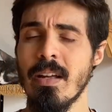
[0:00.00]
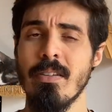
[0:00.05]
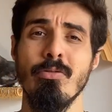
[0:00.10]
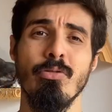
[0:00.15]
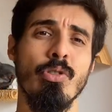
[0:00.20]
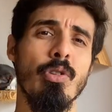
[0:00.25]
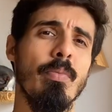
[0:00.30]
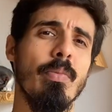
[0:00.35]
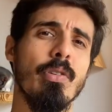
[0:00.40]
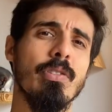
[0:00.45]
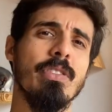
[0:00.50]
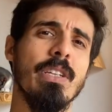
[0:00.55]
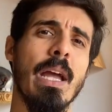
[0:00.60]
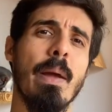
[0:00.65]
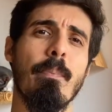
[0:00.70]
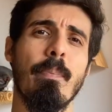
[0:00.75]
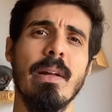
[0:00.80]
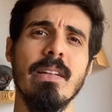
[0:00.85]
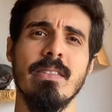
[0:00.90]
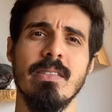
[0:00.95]
número de
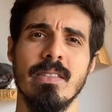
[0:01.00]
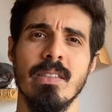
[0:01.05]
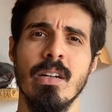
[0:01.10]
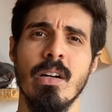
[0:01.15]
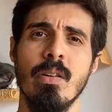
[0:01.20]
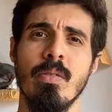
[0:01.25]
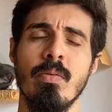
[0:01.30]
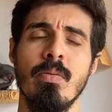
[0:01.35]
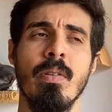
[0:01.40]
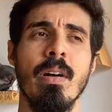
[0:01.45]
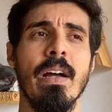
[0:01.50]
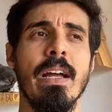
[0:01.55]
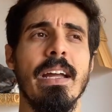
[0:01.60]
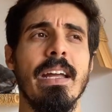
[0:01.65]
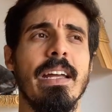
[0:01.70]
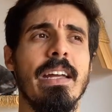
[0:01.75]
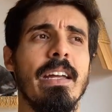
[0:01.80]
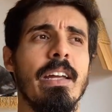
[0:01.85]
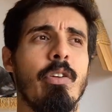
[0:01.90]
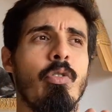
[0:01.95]
repetição
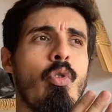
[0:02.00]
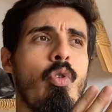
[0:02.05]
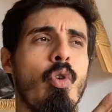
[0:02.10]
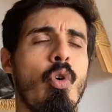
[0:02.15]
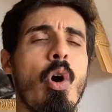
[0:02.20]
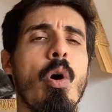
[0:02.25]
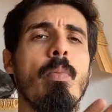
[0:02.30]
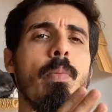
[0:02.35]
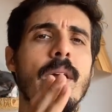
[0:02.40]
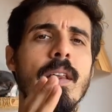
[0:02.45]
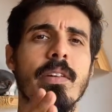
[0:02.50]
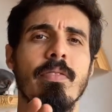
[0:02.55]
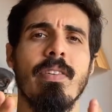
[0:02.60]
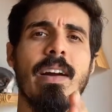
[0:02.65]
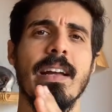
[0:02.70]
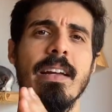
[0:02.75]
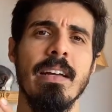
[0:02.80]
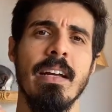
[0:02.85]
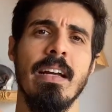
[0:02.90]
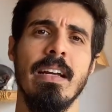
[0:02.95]
e como ele
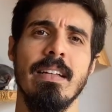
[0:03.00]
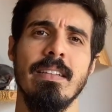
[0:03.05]
vai